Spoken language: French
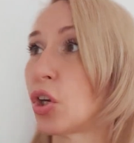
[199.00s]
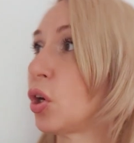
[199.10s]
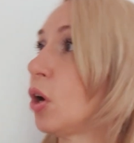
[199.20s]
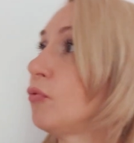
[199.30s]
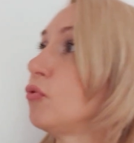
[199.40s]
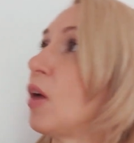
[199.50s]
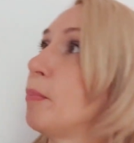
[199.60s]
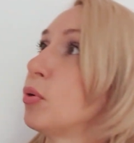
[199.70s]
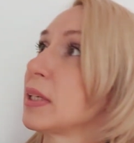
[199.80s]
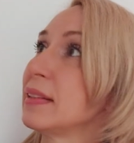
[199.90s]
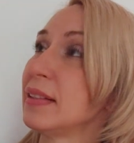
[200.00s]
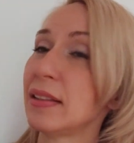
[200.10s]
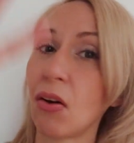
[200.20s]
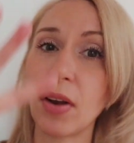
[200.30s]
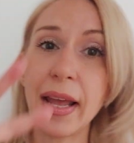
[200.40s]
quand vous vaporisez
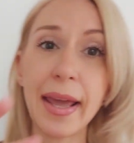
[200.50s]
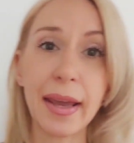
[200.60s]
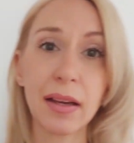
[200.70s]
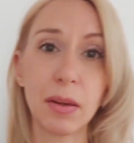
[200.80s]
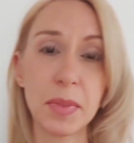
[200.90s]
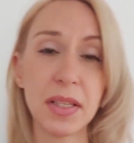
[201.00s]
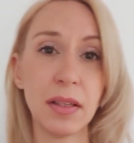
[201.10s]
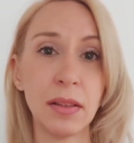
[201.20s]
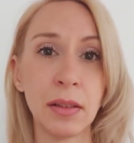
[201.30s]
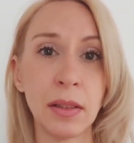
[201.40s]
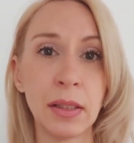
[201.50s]
dans l'air comme ça,